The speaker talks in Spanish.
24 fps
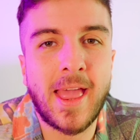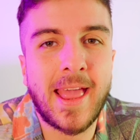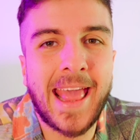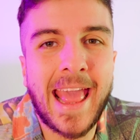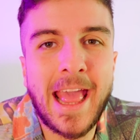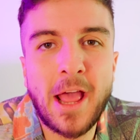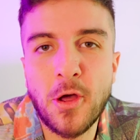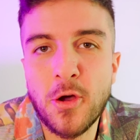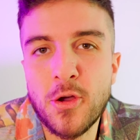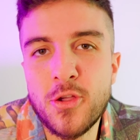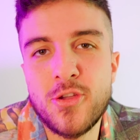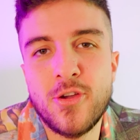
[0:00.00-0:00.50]

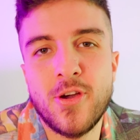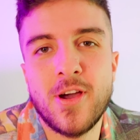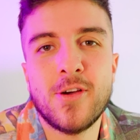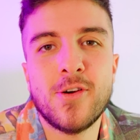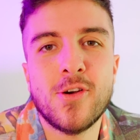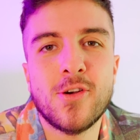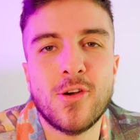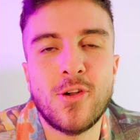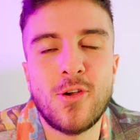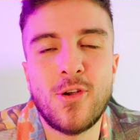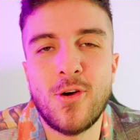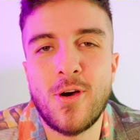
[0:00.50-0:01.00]
¿qué coño
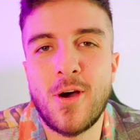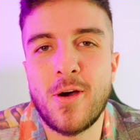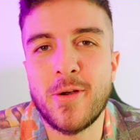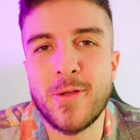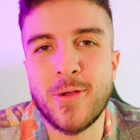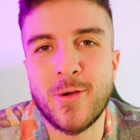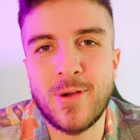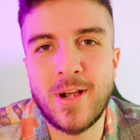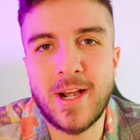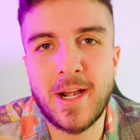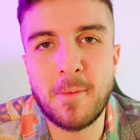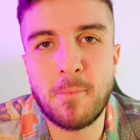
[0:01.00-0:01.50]
hago con los
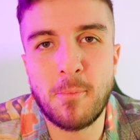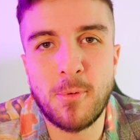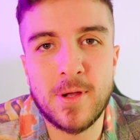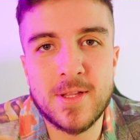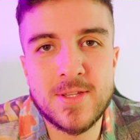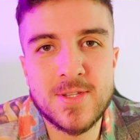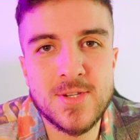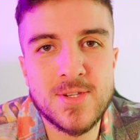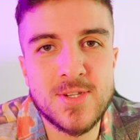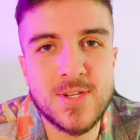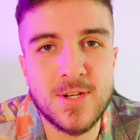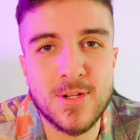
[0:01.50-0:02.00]
auriculares
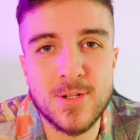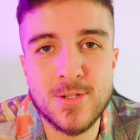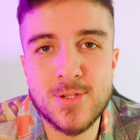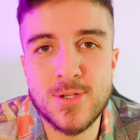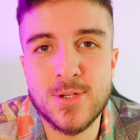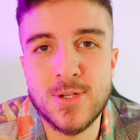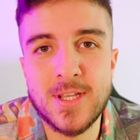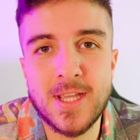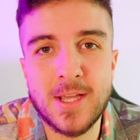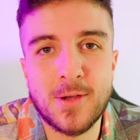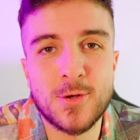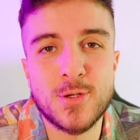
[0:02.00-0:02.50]
puestos si no
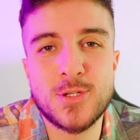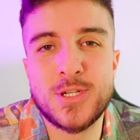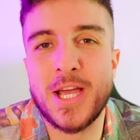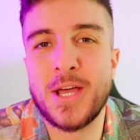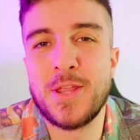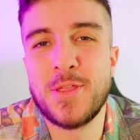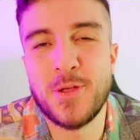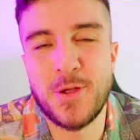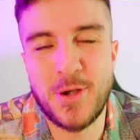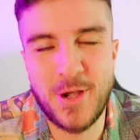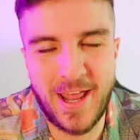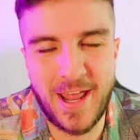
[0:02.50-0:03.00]
estoy escuchando